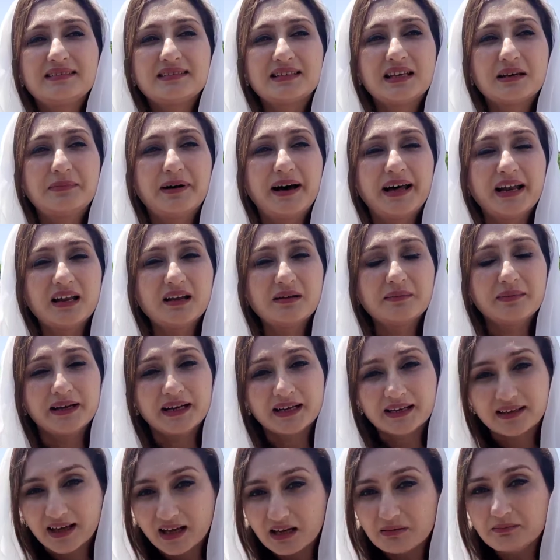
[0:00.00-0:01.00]
इसके बारे में
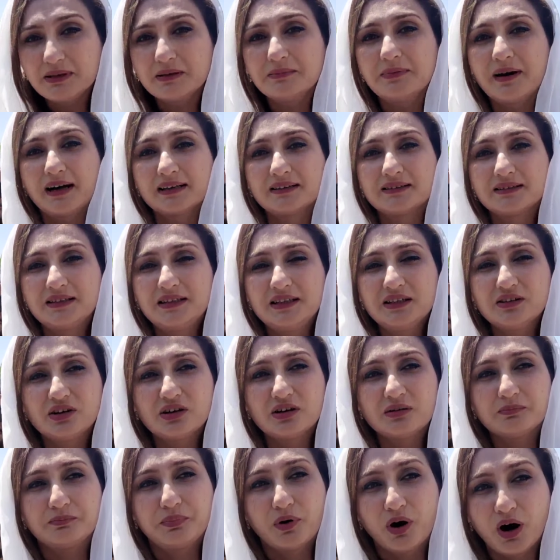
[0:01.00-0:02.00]
मैंने कल भी बात की
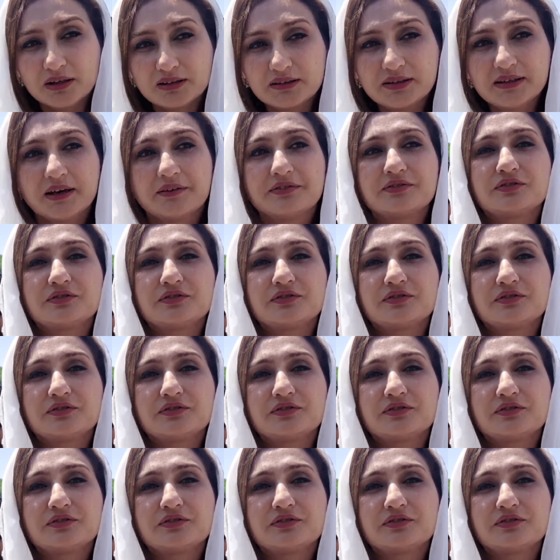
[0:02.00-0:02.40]
और बहुत ही